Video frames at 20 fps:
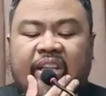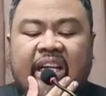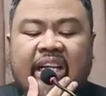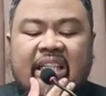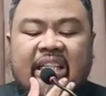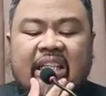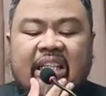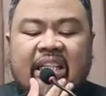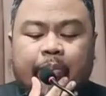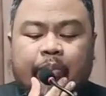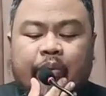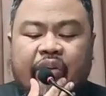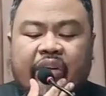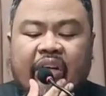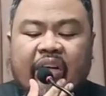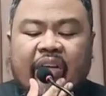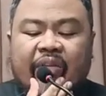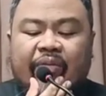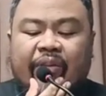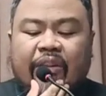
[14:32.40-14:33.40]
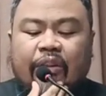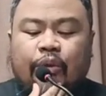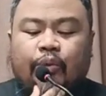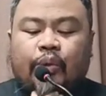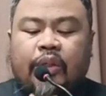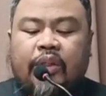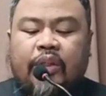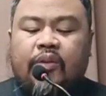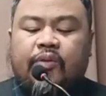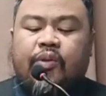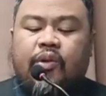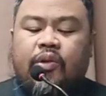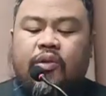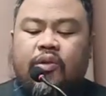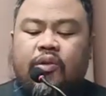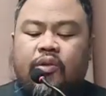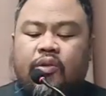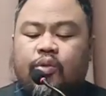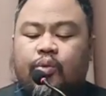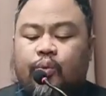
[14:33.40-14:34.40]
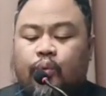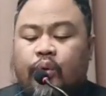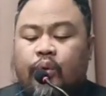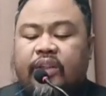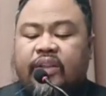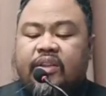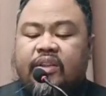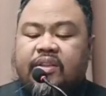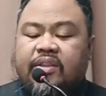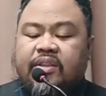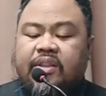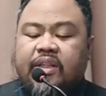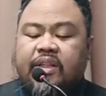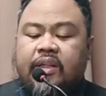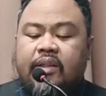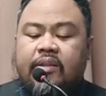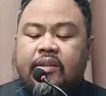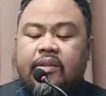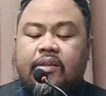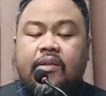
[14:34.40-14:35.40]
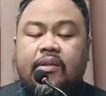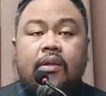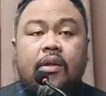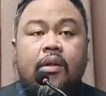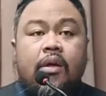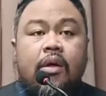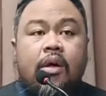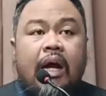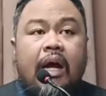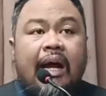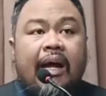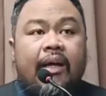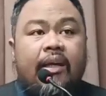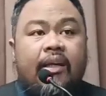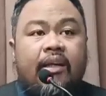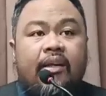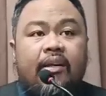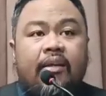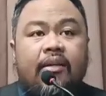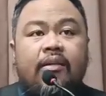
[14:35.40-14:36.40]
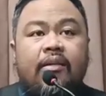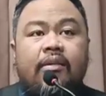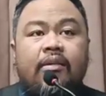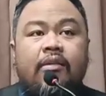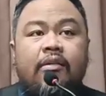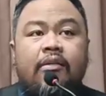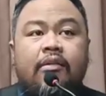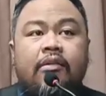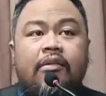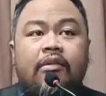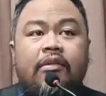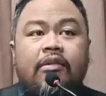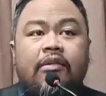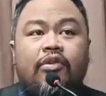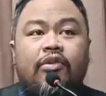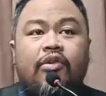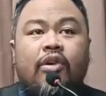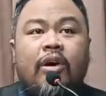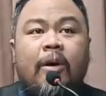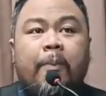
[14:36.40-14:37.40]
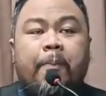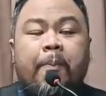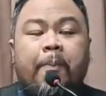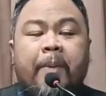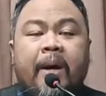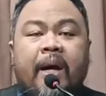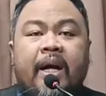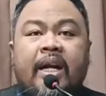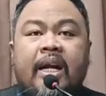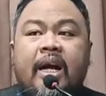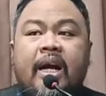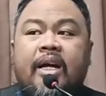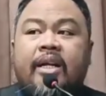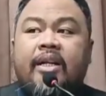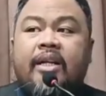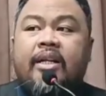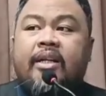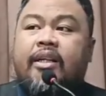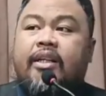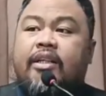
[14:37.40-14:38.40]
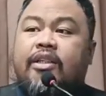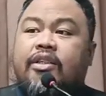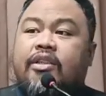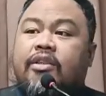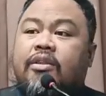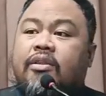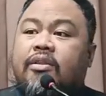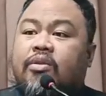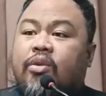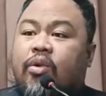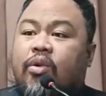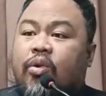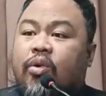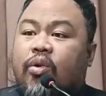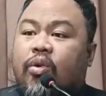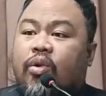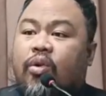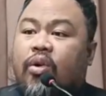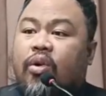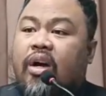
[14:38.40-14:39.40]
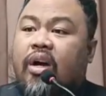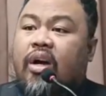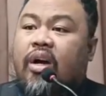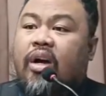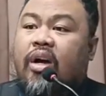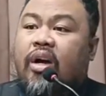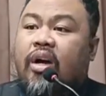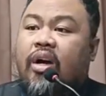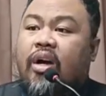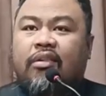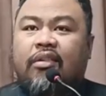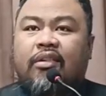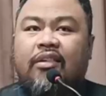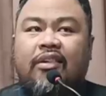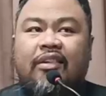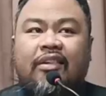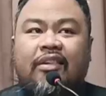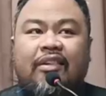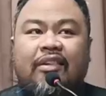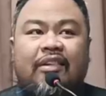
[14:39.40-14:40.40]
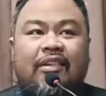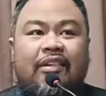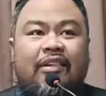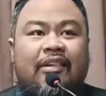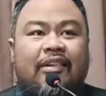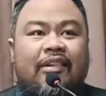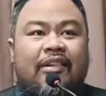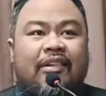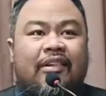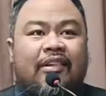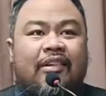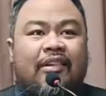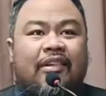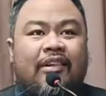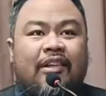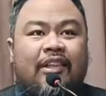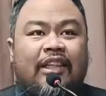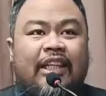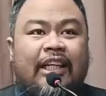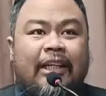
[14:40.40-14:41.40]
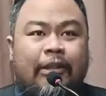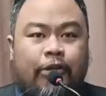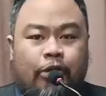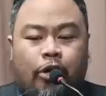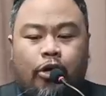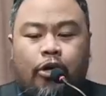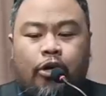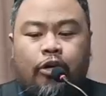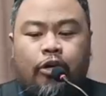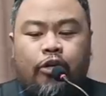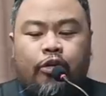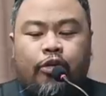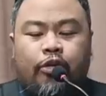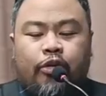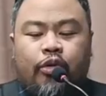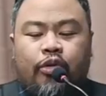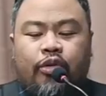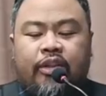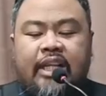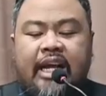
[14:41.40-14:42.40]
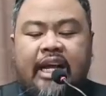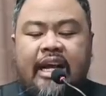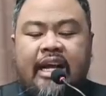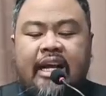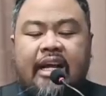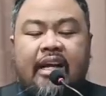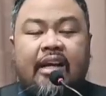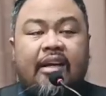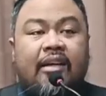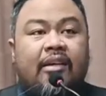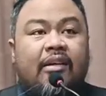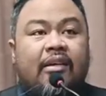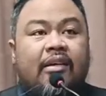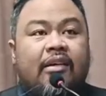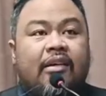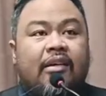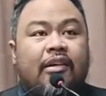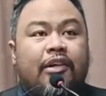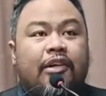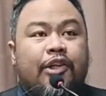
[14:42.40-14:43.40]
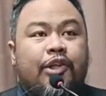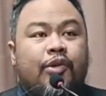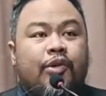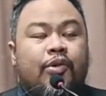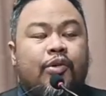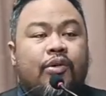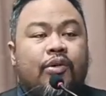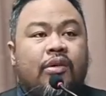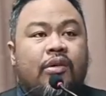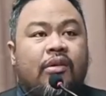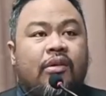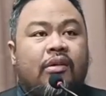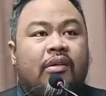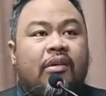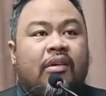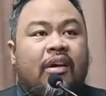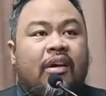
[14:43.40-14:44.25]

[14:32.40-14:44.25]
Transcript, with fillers: chapter 9 verse 24 to 26 ay yung kapanganakan ni Kristo ang pinaka-conclusion. Nagko-conclude na yung uh,